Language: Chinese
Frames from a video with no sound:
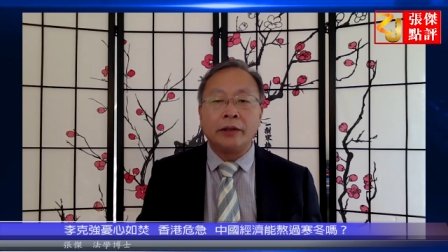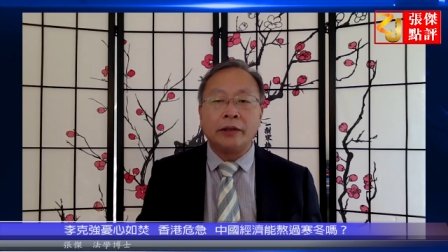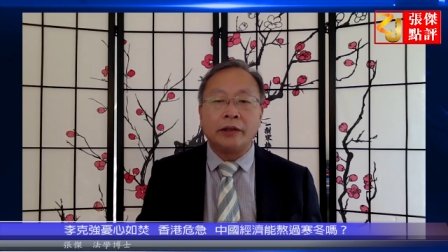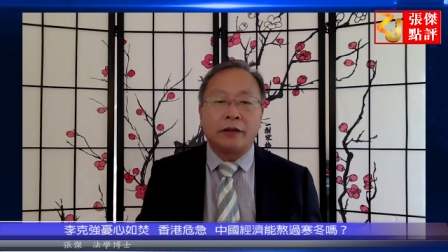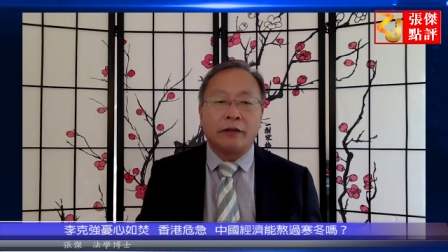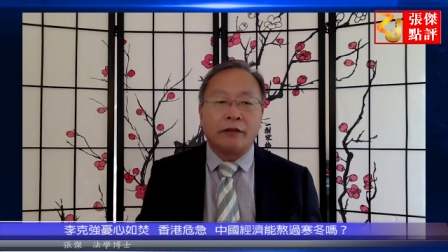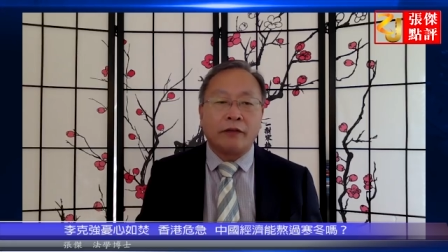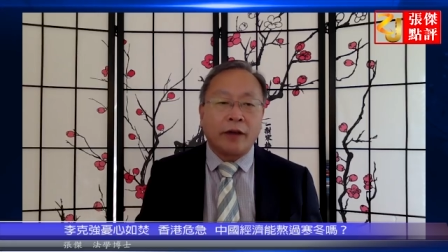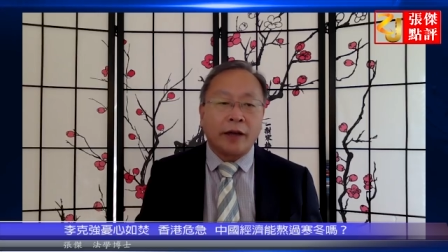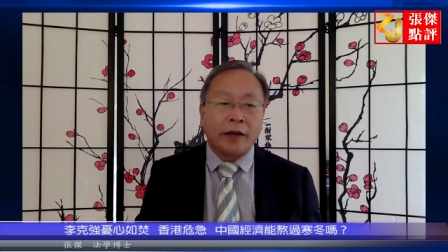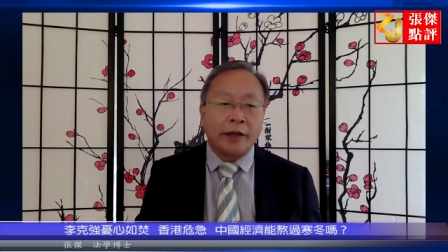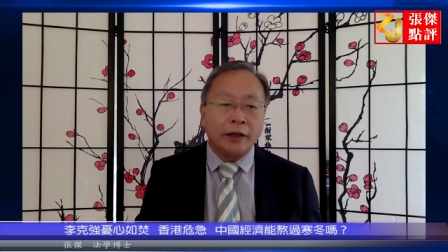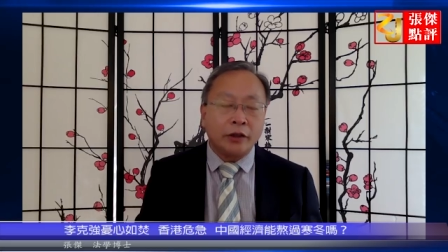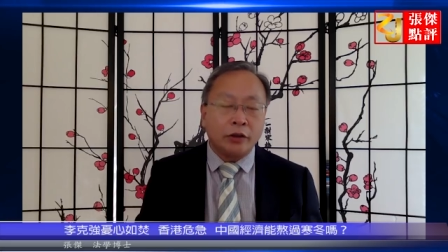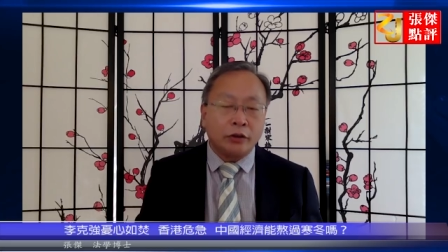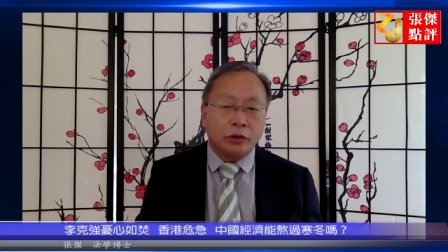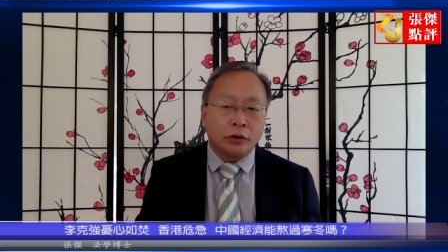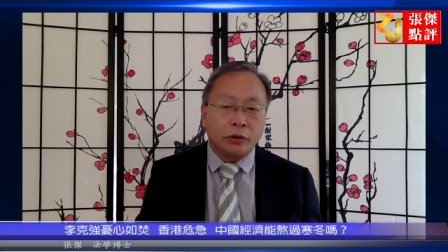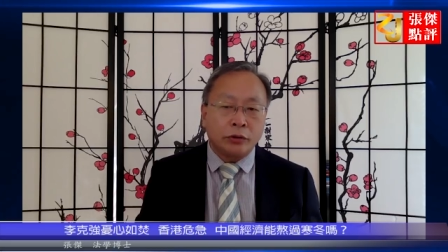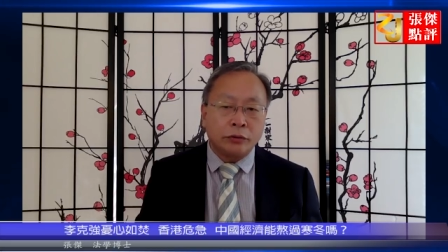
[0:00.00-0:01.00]
这反
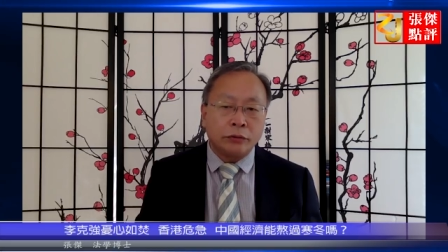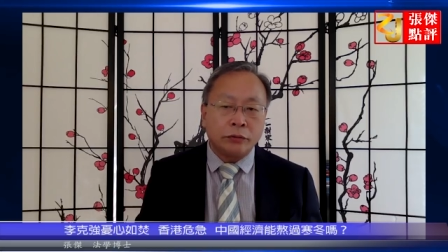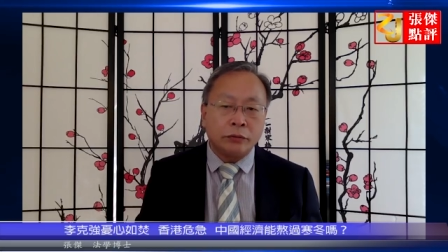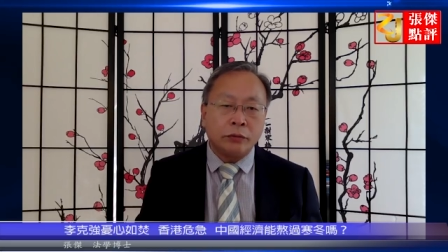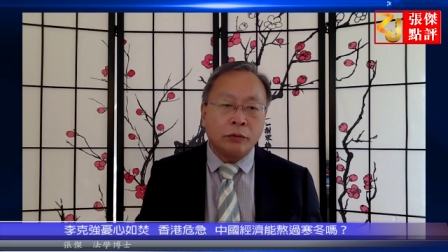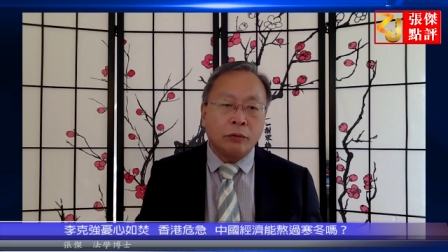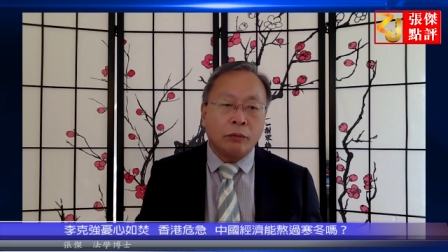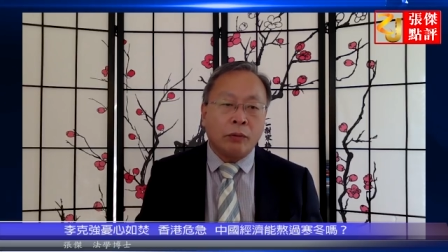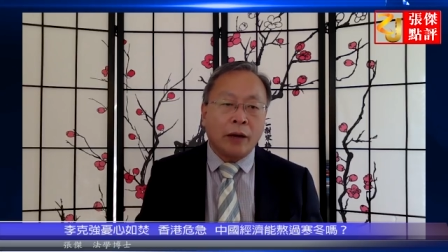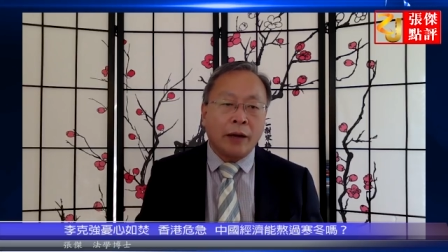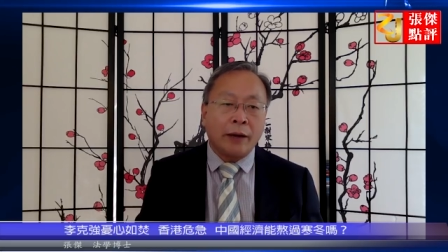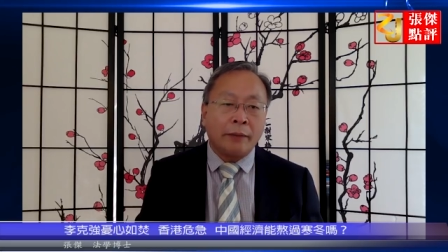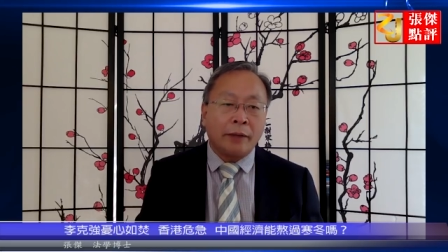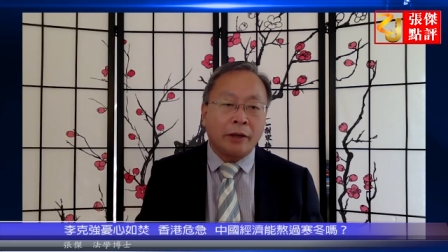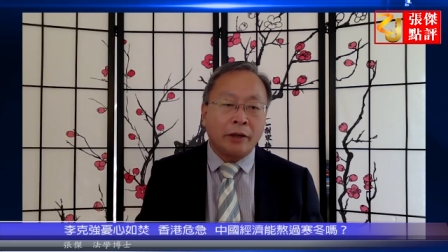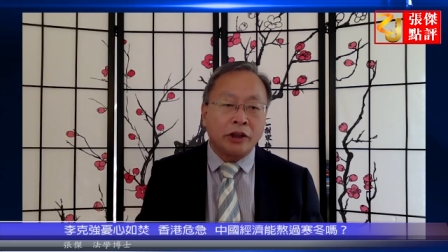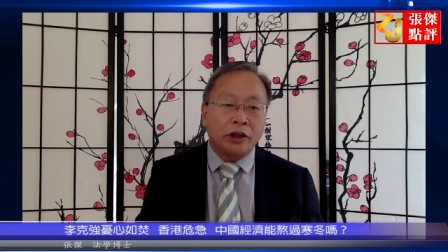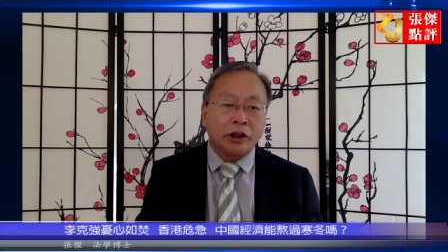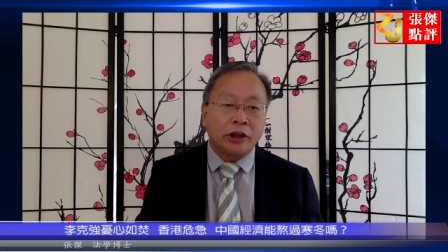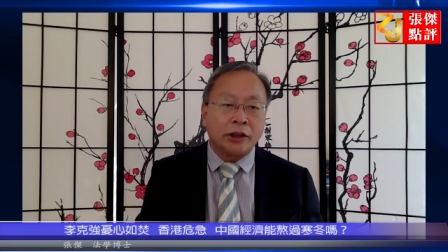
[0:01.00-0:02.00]
映出外
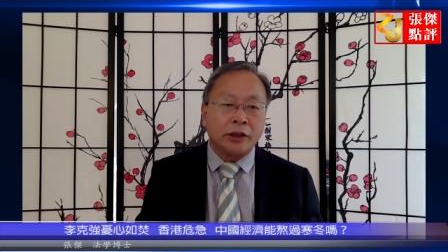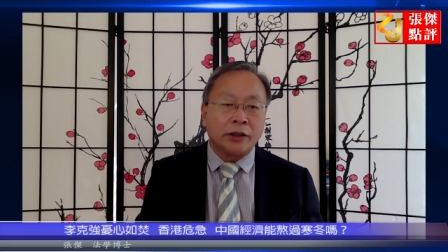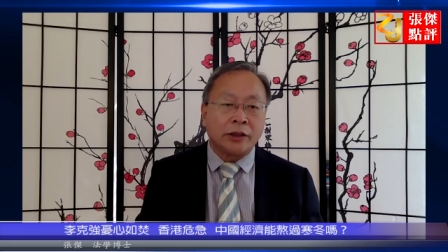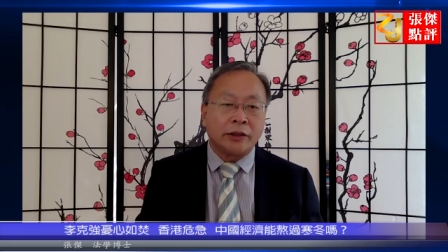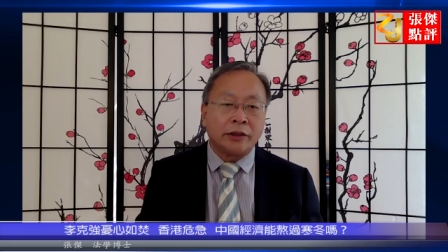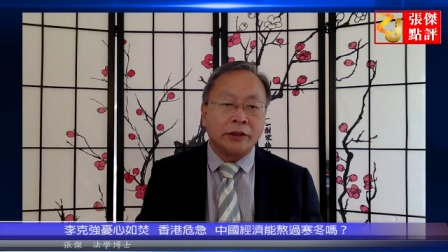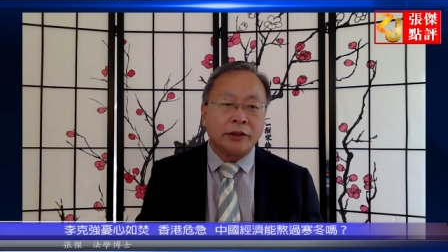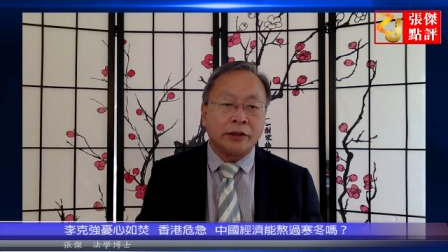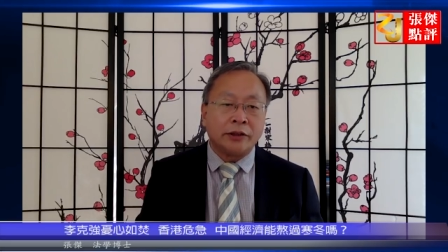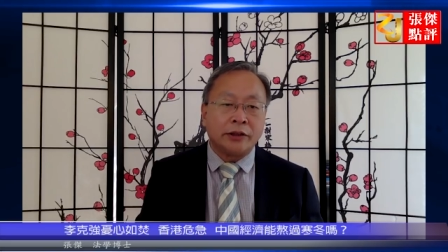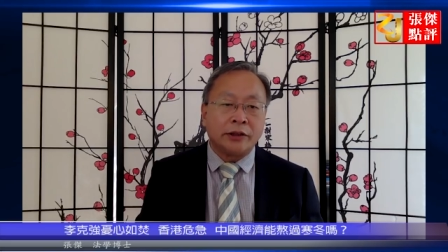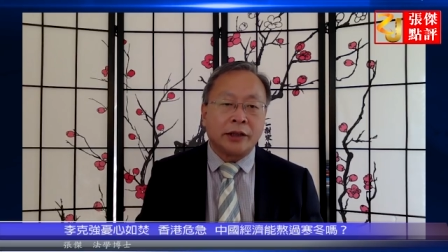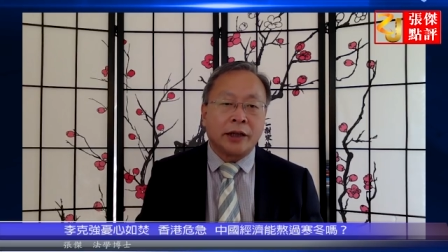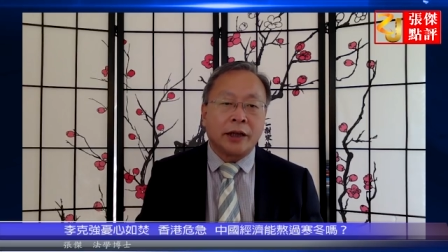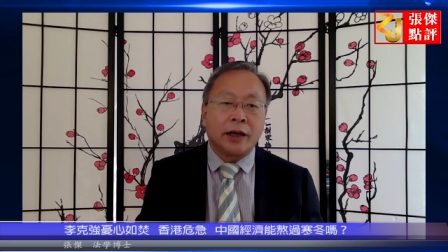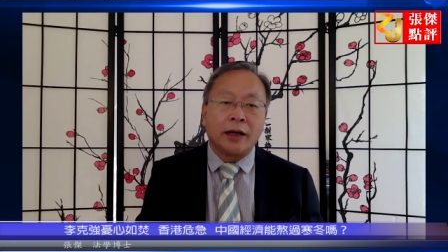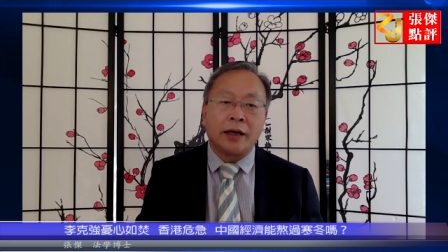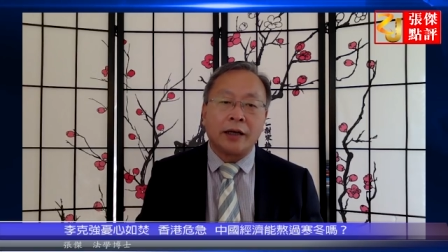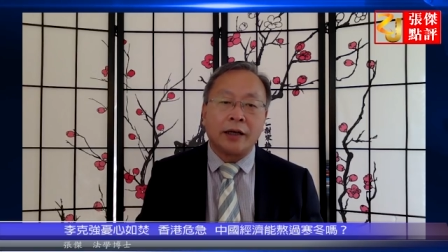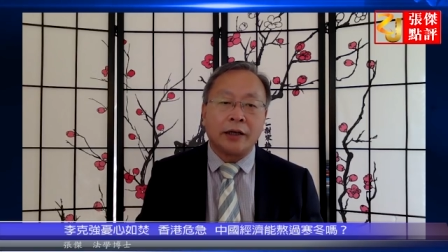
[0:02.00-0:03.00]
贸企业的日子啊
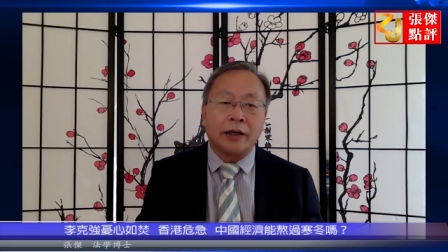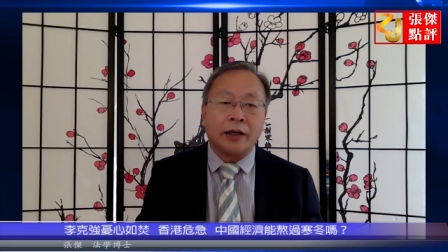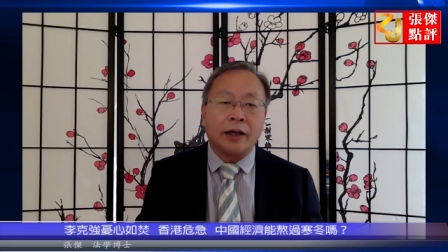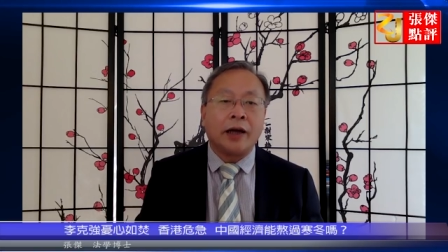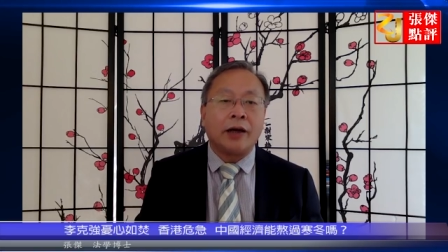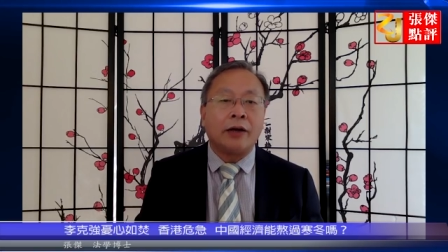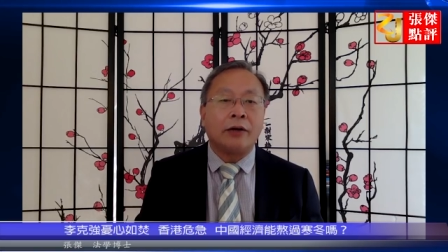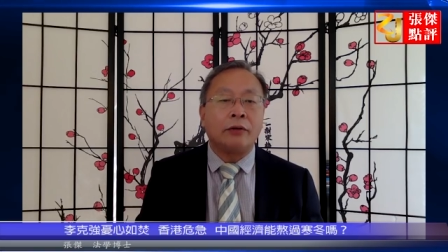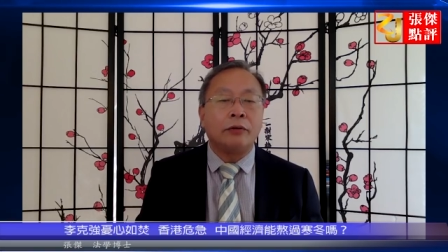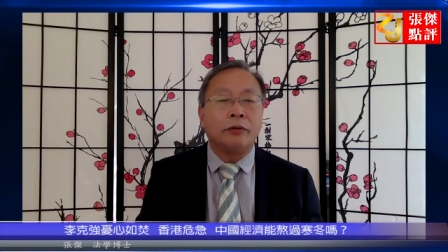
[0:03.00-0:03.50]
很难